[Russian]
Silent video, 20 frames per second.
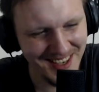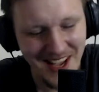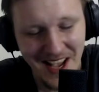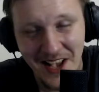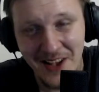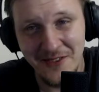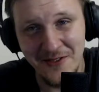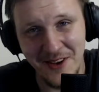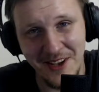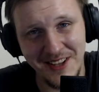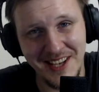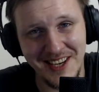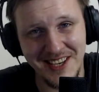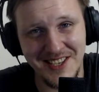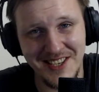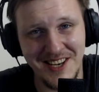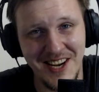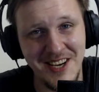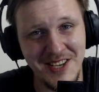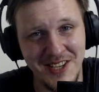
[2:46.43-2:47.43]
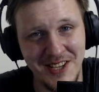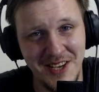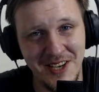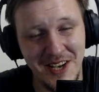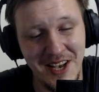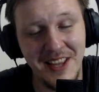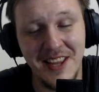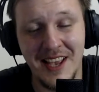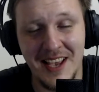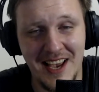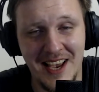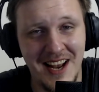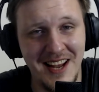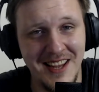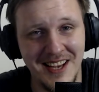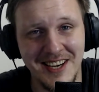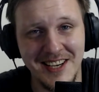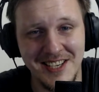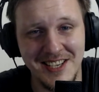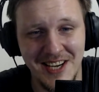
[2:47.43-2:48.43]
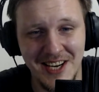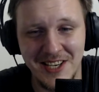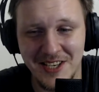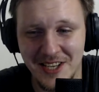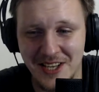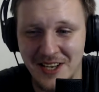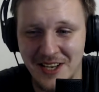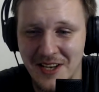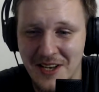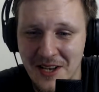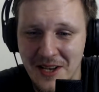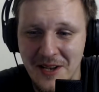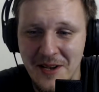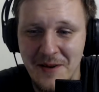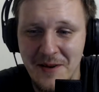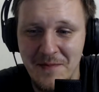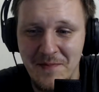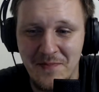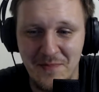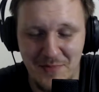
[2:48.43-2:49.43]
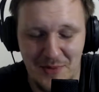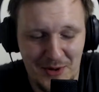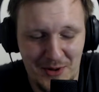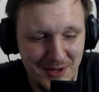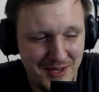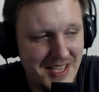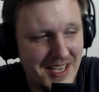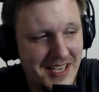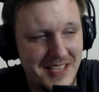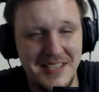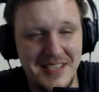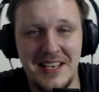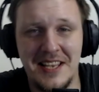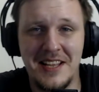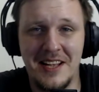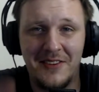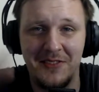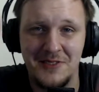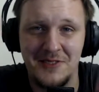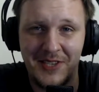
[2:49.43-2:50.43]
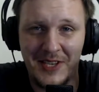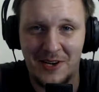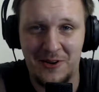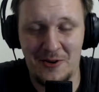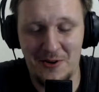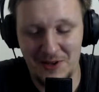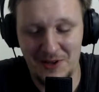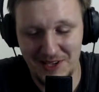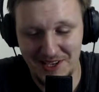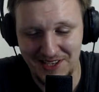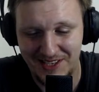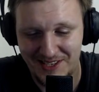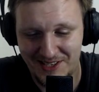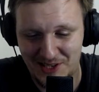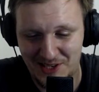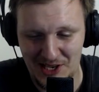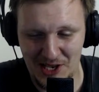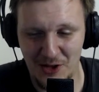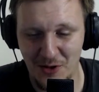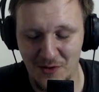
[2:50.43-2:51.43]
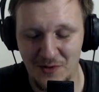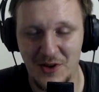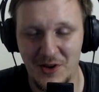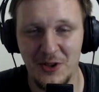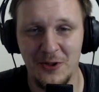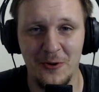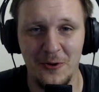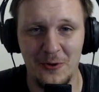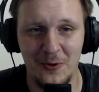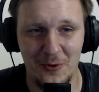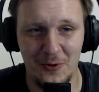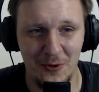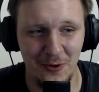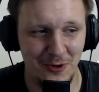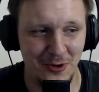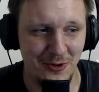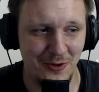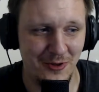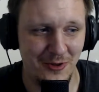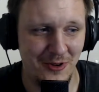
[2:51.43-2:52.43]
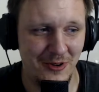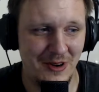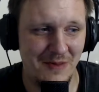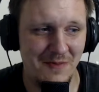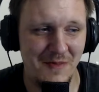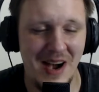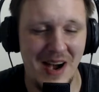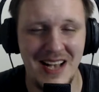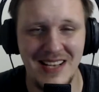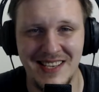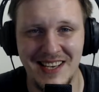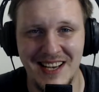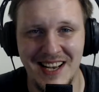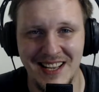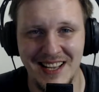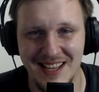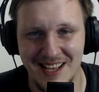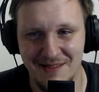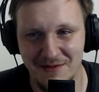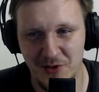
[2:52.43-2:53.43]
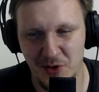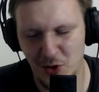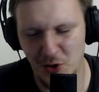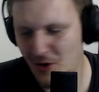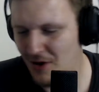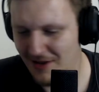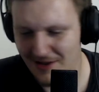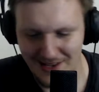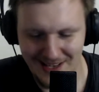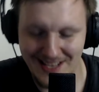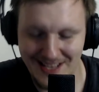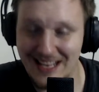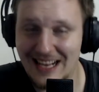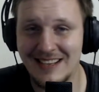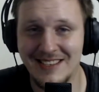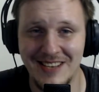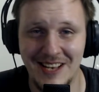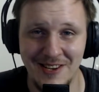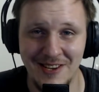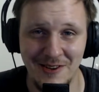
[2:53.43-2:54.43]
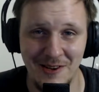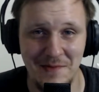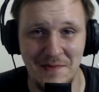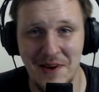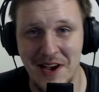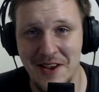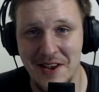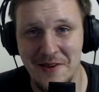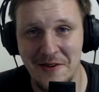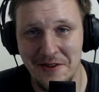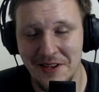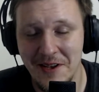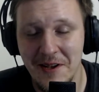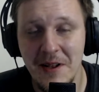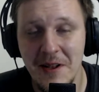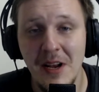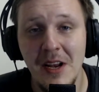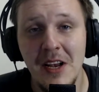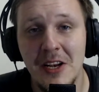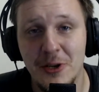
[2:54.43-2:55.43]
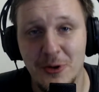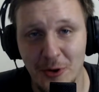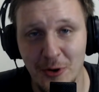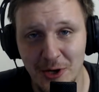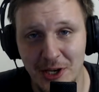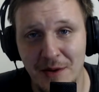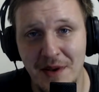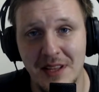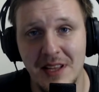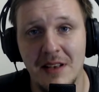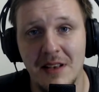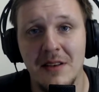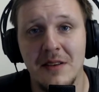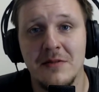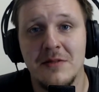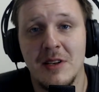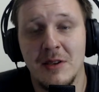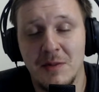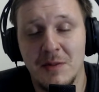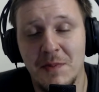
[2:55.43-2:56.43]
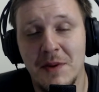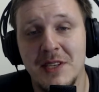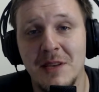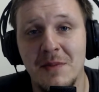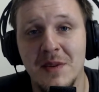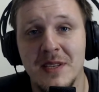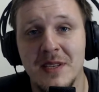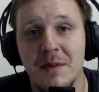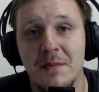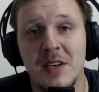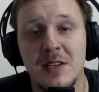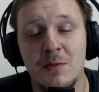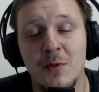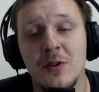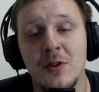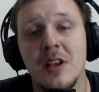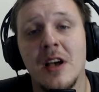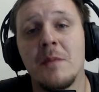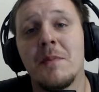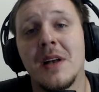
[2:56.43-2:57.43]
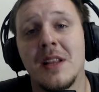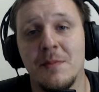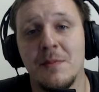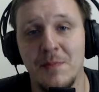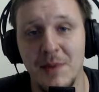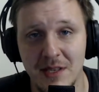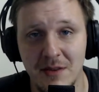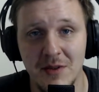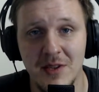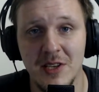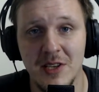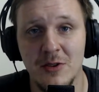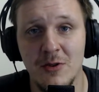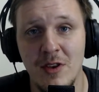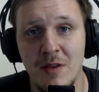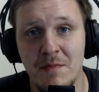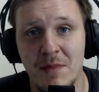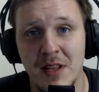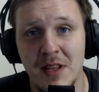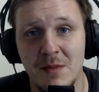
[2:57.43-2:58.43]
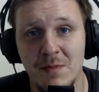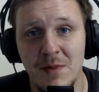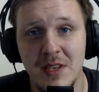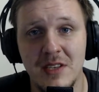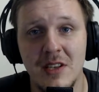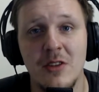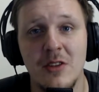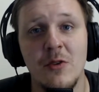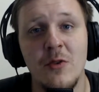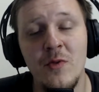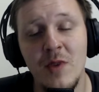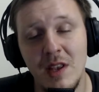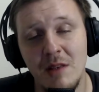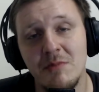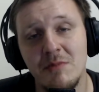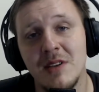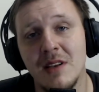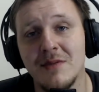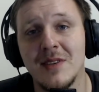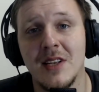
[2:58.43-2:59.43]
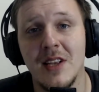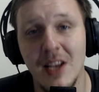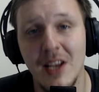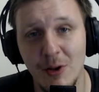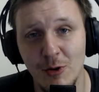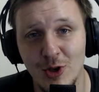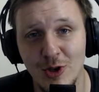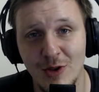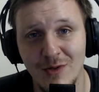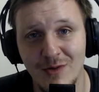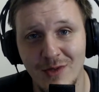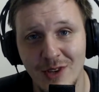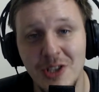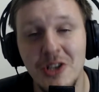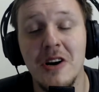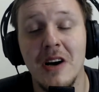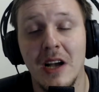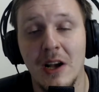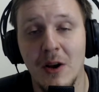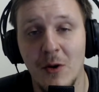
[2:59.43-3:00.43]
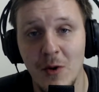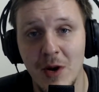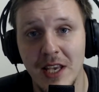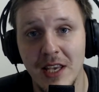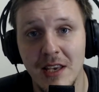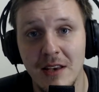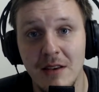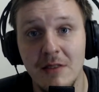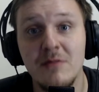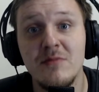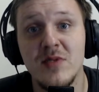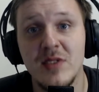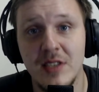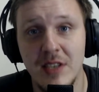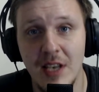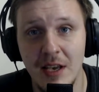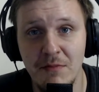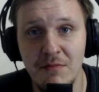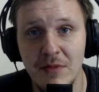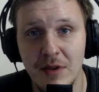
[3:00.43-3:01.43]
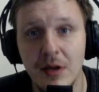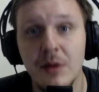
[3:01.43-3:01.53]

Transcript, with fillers: Ну это ржачно, это реально ржачно. Просто раскидал все роллы, скинул в одну кучу мазика, там все. И так сойдет, пойдет. Что ж, ребята, всем спасибо за просмотр. Подписывайтесь, кто не подписан. Увидимся в следующем видеоролике. Всем пока.